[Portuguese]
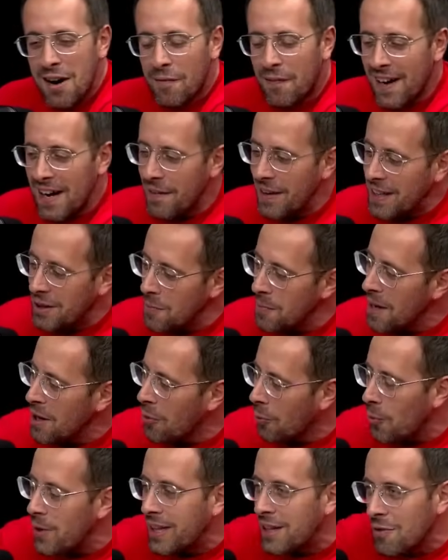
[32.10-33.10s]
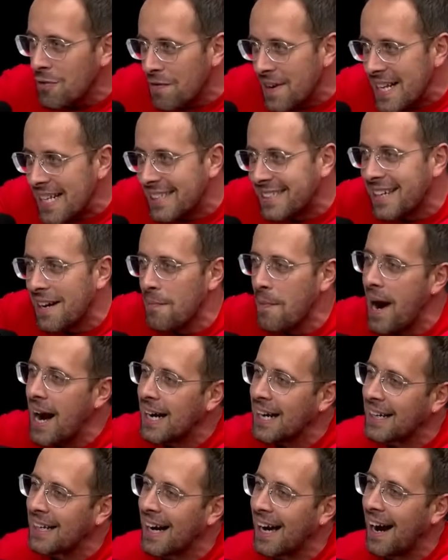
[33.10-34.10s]
Falei, vai tomar no cu, então vende essa
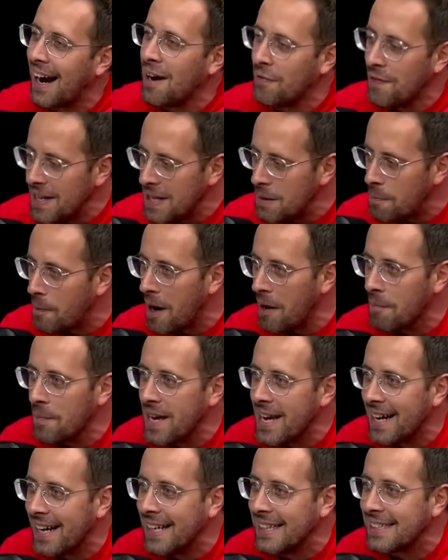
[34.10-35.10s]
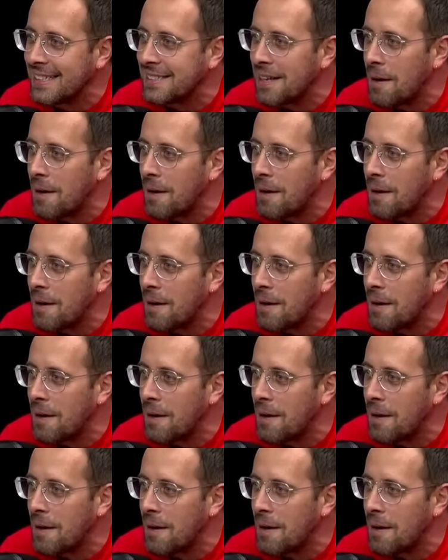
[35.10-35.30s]
merda, caralho. Vende pra mim ainda